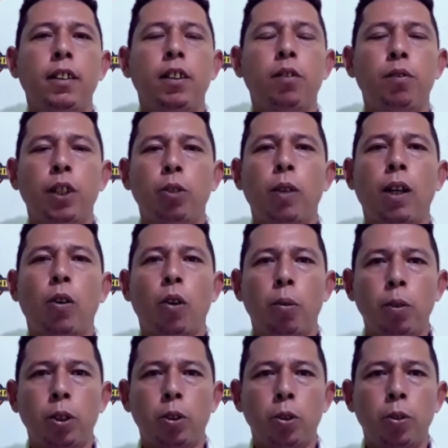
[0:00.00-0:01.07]
e veio a
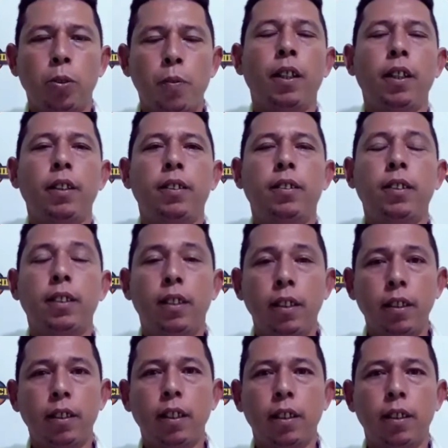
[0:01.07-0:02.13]
óbito é,
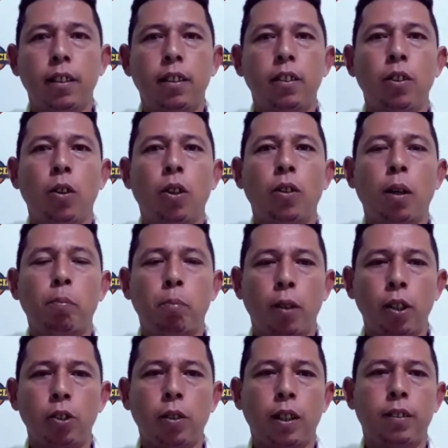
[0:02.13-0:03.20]
seguida logo
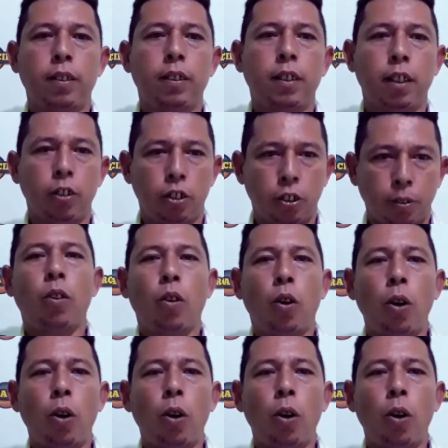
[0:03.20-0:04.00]
após o acidente.